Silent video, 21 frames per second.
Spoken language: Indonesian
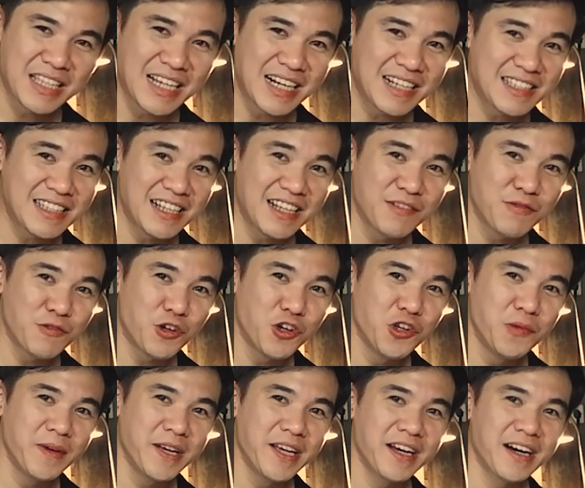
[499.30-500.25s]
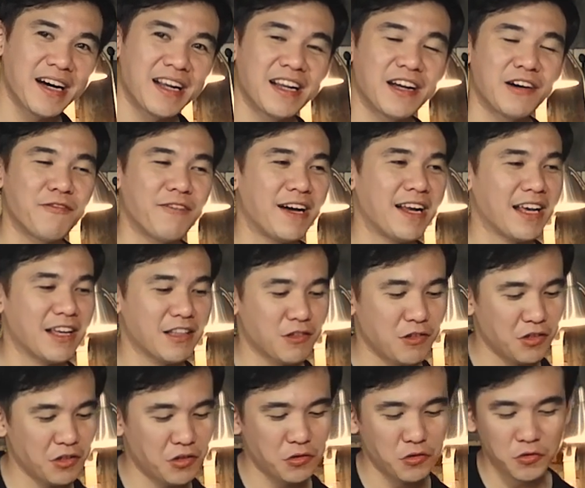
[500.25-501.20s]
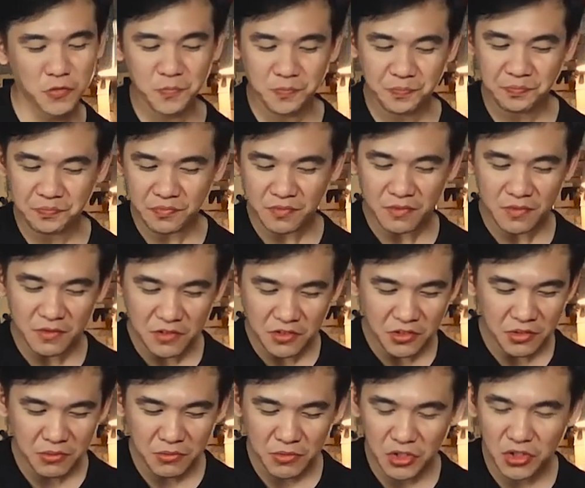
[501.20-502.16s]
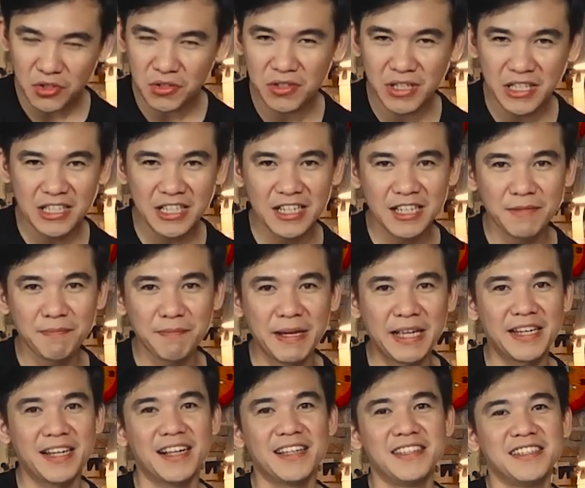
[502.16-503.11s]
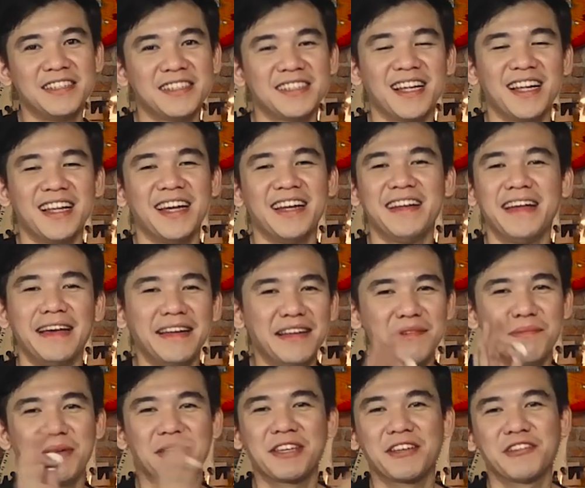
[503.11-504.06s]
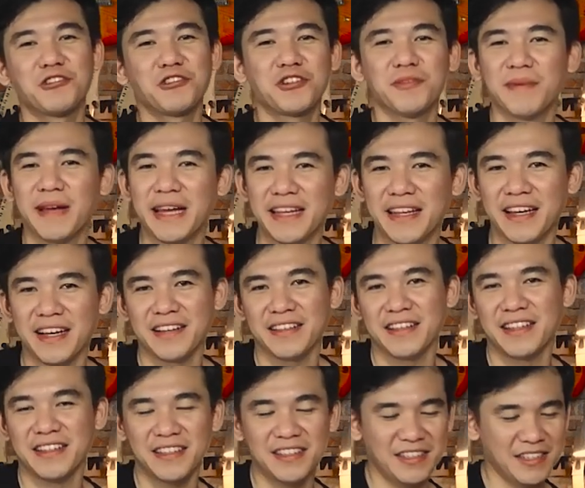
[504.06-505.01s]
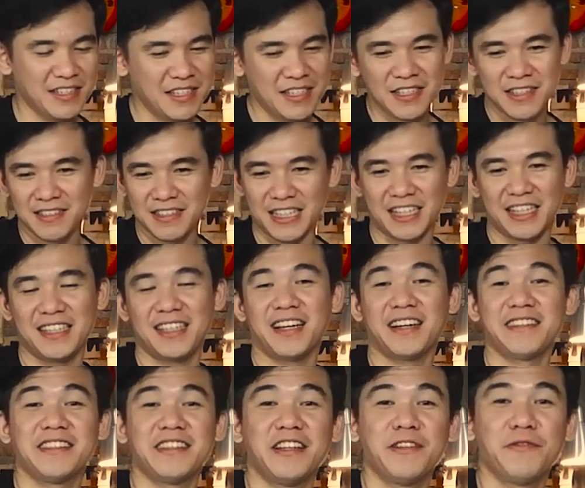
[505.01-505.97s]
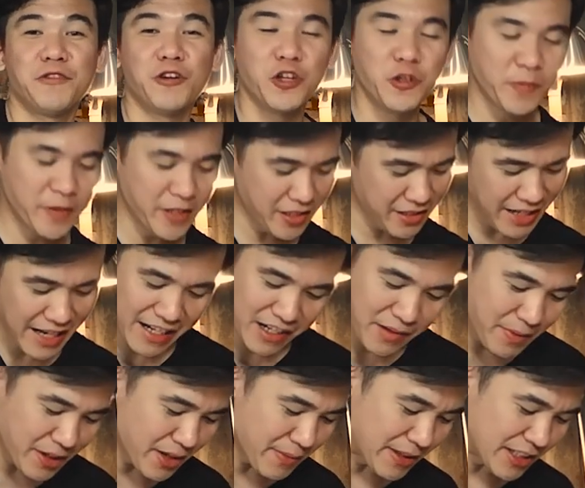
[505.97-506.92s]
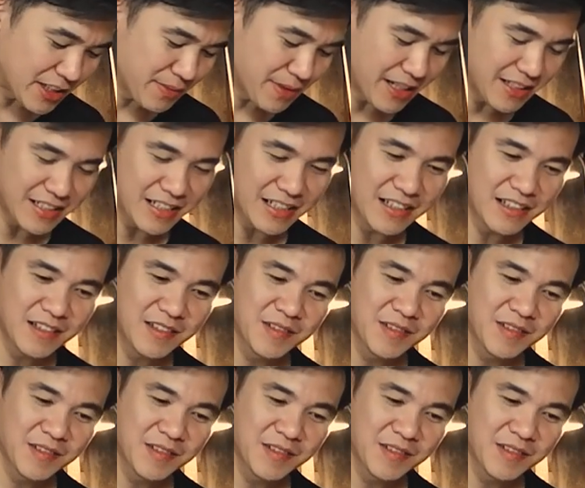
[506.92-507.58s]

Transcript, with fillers: kecilin volumenya ya karena Valeton itu menurut gue adalah pedal digital yang dynamicnya cukup enak. Jadi saat kita kecilin volumenya, dynamicnya masih berasa.